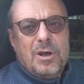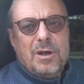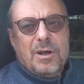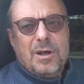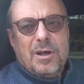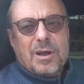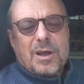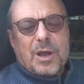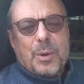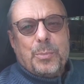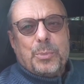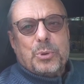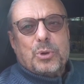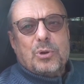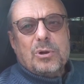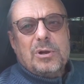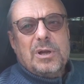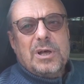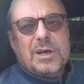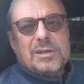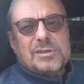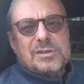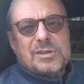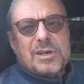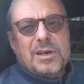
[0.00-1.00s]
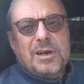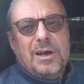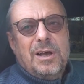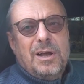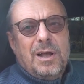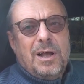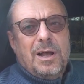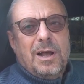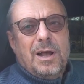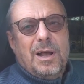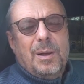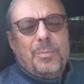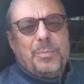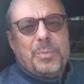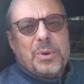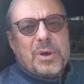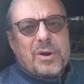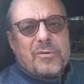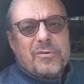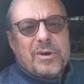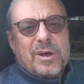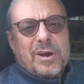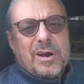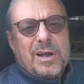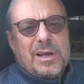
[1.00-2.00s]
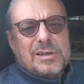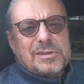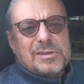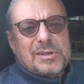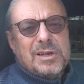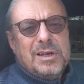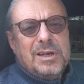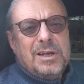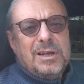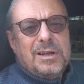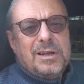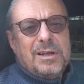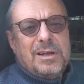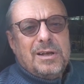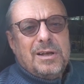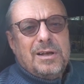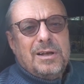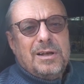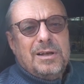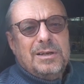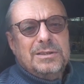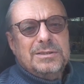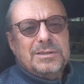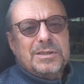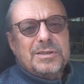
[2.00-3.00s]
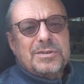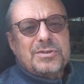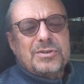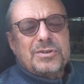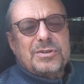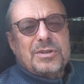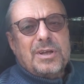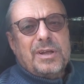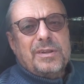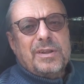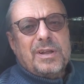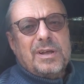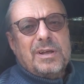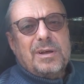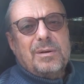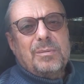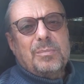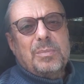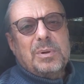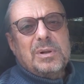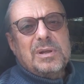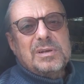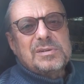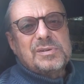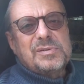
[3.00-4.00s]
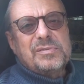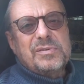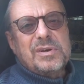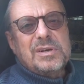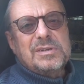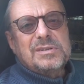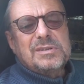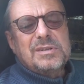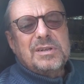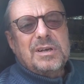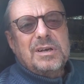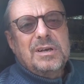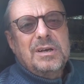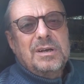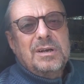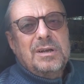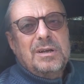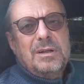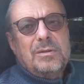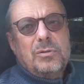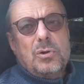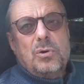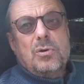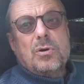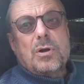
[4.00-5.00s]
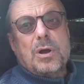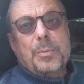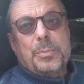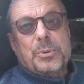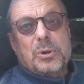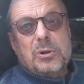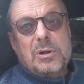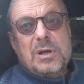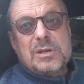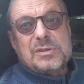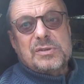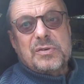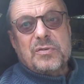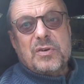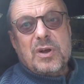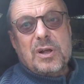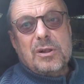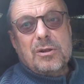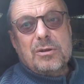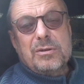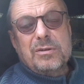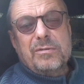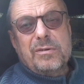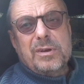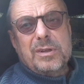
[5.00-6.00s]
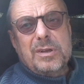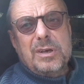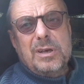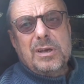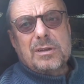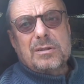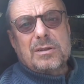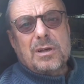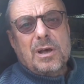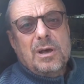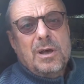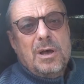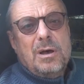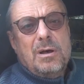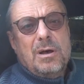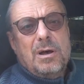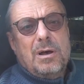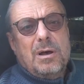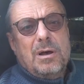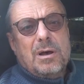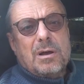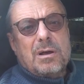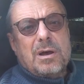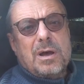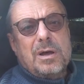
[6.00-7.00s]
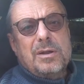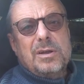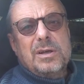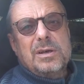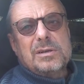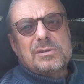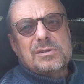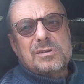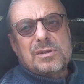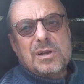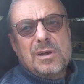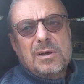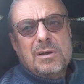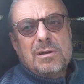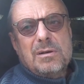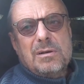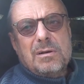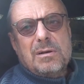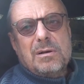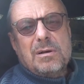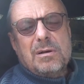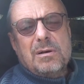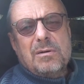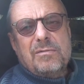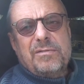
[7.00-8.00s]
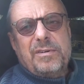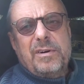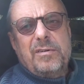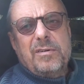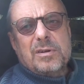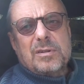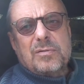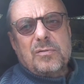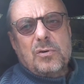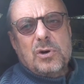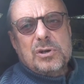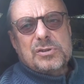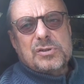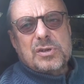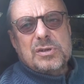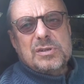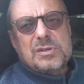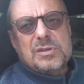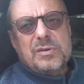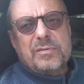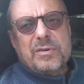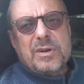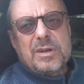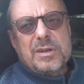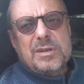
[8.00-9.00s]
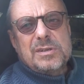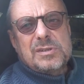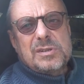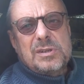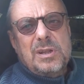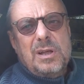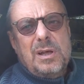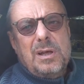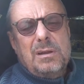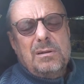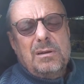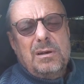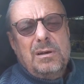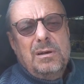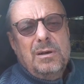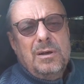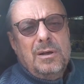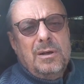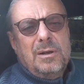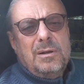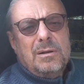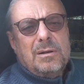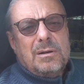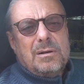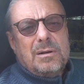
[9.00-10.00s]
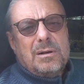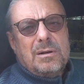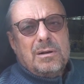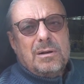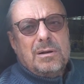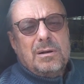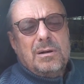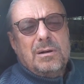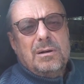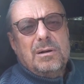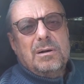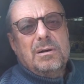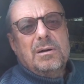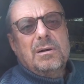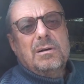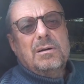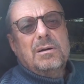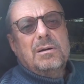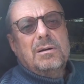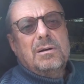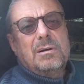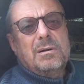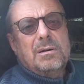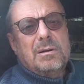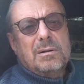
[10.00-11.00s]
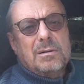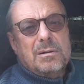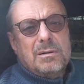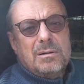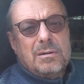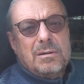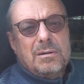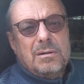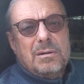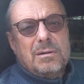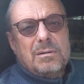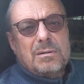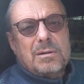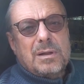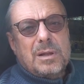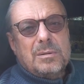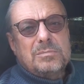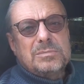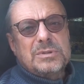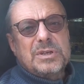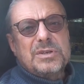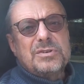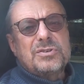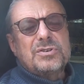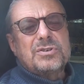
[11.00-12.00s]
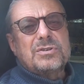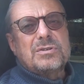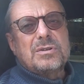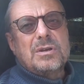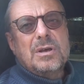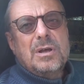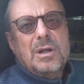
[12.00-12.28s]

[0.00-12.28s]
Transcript: э, капитуляция э, первый раз, э, значит, она была связана ну, капитуляция в холодной войне – это конец, вывод войск из Афганистана – Э, там, значит,